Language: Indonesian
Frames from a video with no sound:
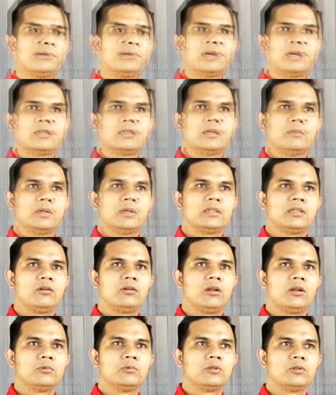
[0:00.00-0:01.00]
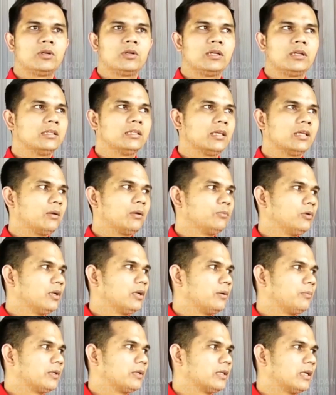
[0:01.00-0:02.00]
Hasil pantauan dan monitoring kita alhamdulillah
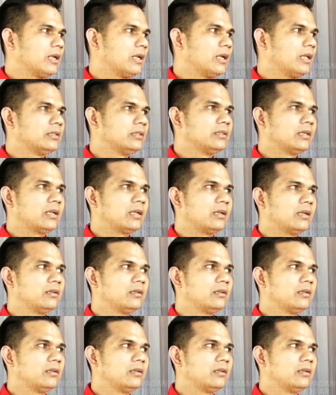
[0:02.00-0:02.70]
berjalan lancar.